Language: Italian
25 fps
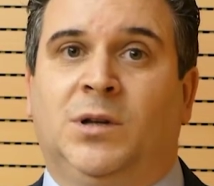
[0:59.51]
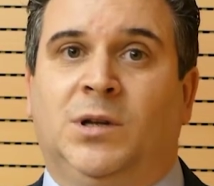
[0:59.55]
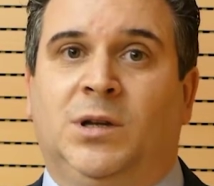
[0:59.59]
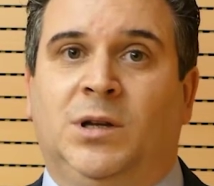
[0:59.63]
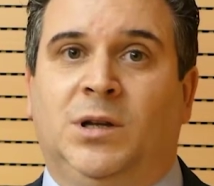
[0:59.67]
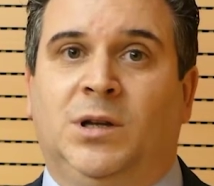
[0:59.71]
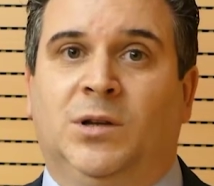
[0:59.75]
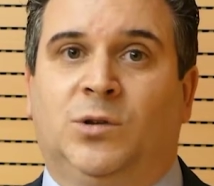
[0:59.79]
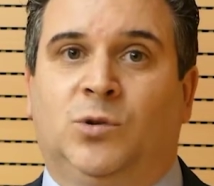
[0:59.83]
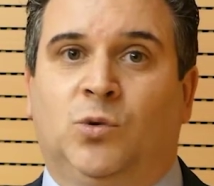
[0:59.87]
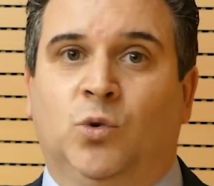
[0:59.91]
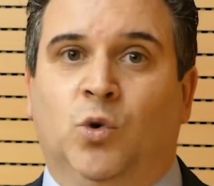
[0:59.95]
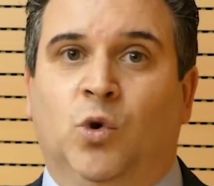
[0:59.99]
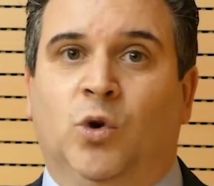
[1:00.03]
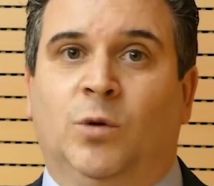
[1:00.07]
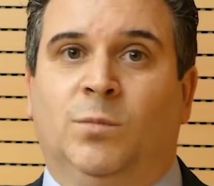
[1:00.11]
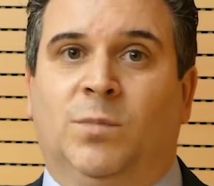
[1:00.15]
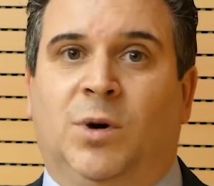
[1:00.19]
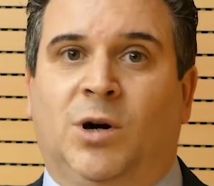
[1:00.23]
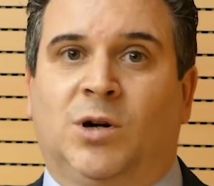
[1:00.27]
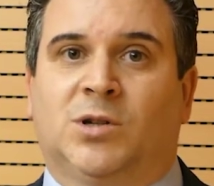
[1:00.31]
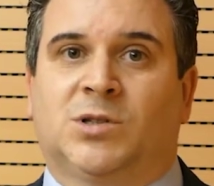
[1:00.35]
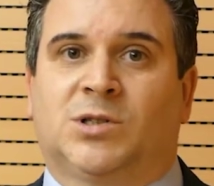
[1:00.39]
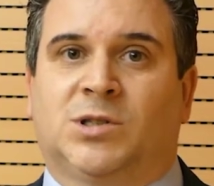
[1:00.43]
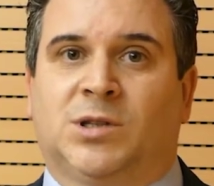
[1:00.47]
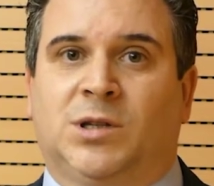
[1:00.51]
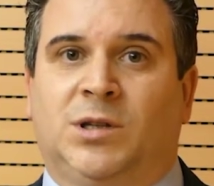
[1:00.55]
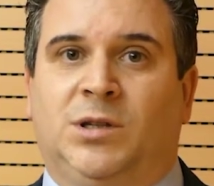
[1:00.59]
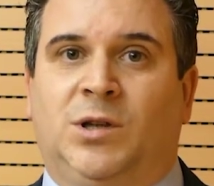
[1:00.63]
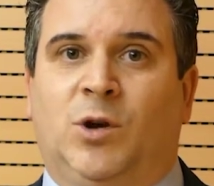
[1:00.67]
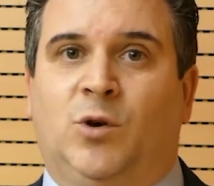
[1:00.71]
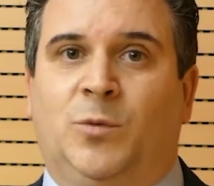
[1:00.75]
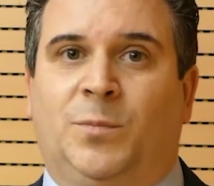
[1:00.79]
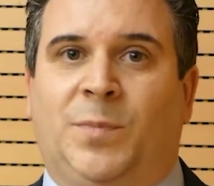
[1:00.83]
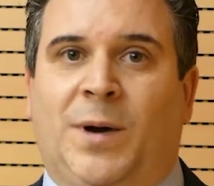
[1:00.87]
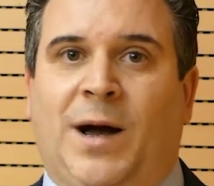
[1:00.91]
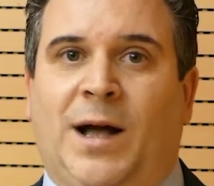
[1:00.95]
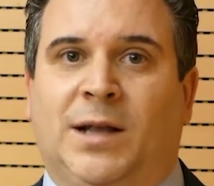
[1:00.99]
il toolbox di
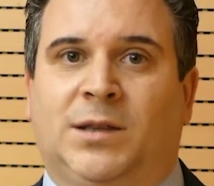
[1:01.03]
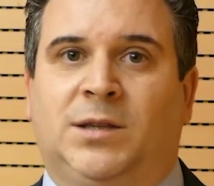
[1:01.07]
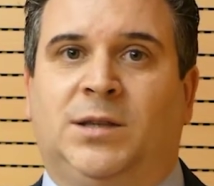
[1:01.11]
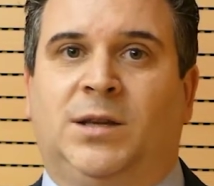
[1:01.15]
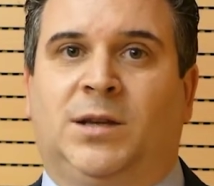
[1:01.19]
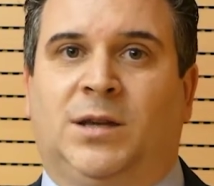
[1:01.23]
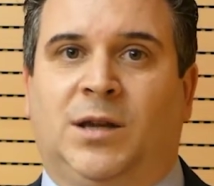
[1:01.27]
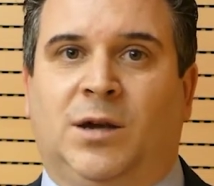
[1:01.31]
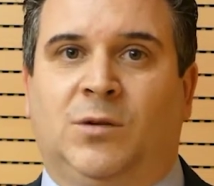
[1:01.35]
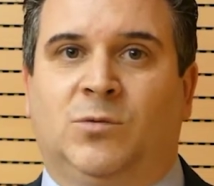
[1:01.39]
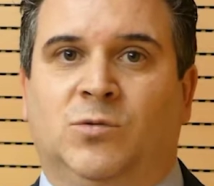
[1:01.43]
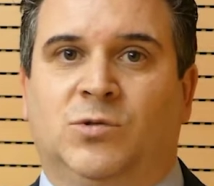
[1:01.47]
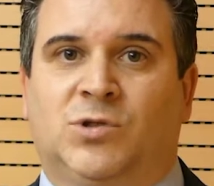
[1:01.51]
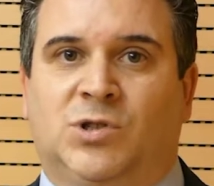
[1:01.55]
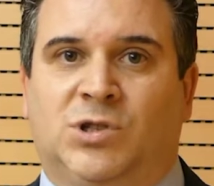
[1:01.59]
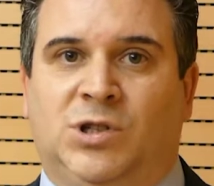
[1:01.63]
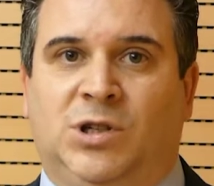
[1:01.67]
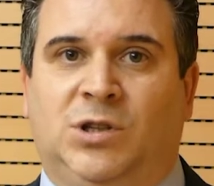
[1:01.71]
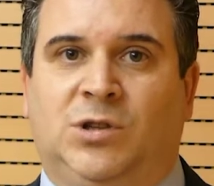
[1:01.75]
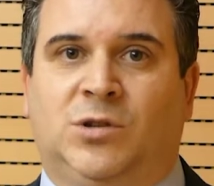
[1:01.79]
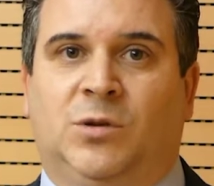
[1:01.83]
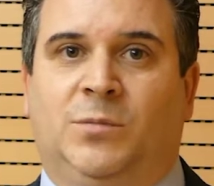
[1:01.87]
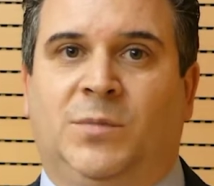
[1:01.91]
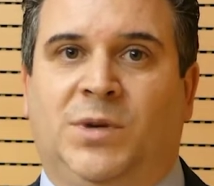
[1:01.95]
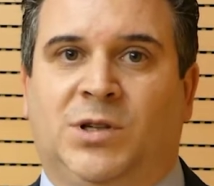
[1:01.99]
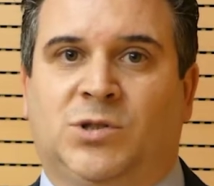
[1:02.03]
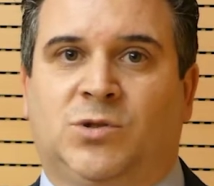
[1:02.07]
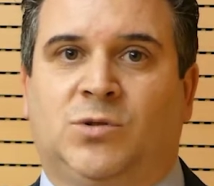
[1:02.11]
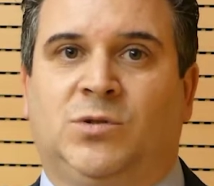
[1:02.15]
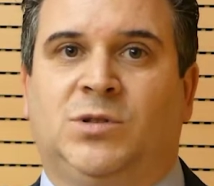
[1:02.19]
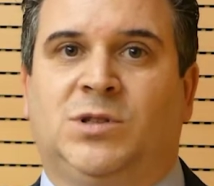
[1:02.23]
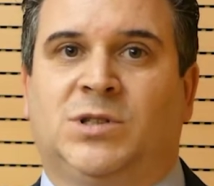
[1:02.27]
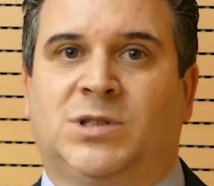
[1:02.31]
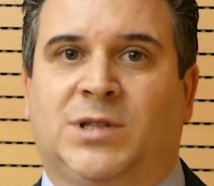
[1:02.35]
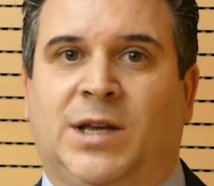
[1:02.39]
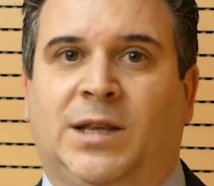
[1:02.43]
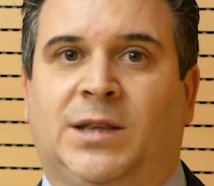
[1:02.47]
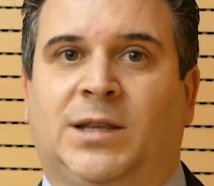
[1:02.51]
Eupati che è sito messo
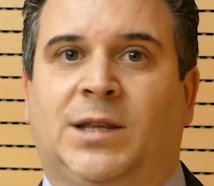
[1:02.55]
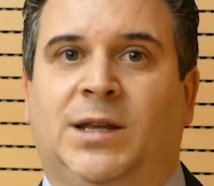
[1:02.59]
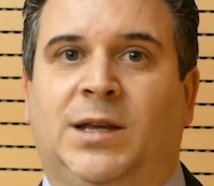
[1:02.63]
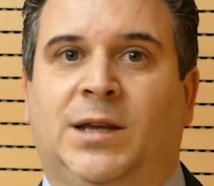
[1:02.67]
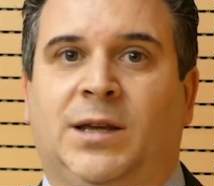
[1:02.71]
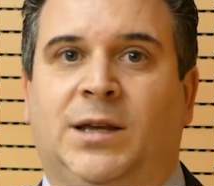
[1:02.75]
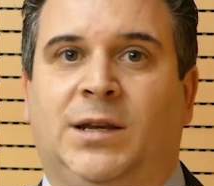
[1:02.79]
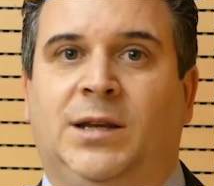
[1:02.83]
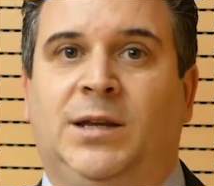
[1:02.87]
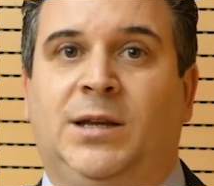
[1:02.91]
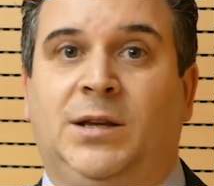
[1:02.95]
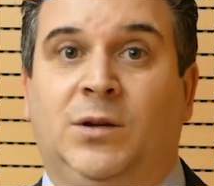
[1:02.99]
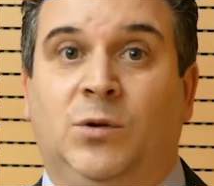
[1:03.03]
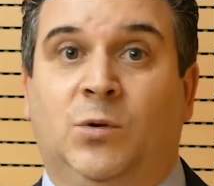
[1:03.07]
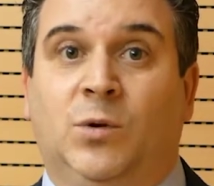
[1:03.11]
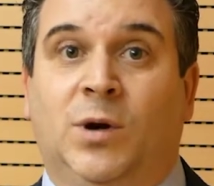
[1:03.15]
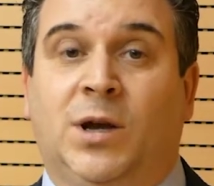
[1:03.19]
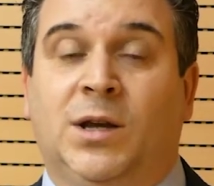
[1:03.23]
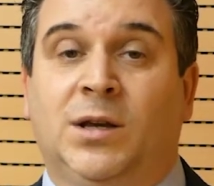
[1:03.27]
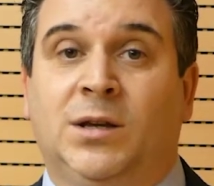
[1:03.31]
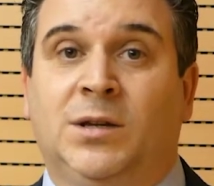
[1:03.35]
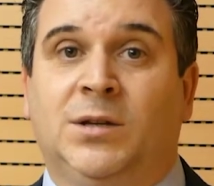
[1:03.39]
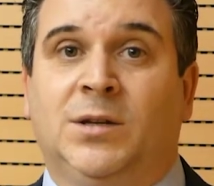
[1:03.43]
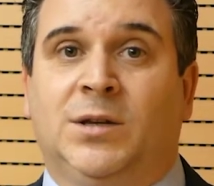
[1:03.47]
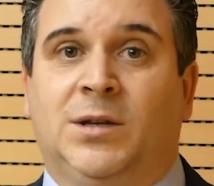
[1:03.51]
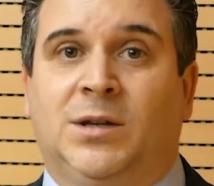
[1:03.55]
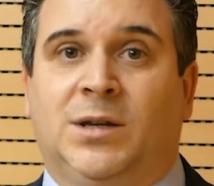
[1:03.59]
in sette lingue